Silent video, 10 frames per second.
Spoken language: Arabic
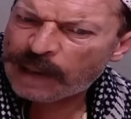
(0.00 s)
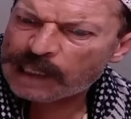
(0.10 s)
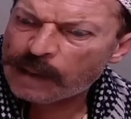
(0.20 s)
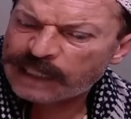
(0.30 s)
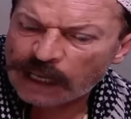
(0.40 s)

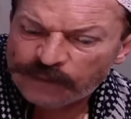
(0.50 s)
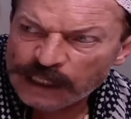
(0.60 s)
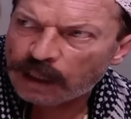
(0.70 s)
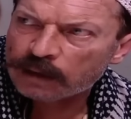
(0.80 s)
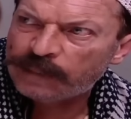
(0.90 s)
لامسح
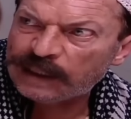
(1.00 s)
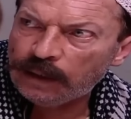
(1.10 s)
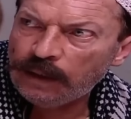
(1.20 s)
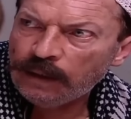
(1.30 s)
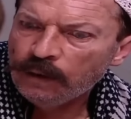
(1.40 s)
فيه الارض مسح
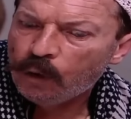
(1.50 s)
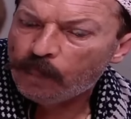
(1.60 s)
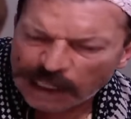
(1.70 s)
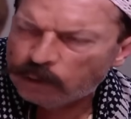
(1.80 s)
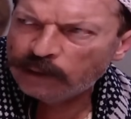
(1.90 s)

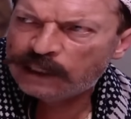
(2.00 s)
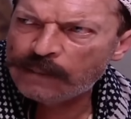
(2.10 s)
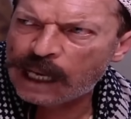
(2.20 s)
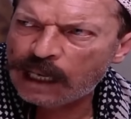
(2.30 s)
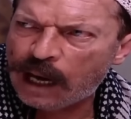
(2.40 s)
وبهدله
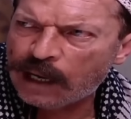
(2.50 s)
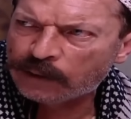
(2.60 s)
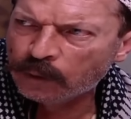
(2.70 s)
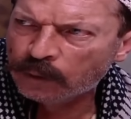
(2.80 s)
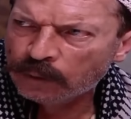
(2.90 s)
قدام اهل حارته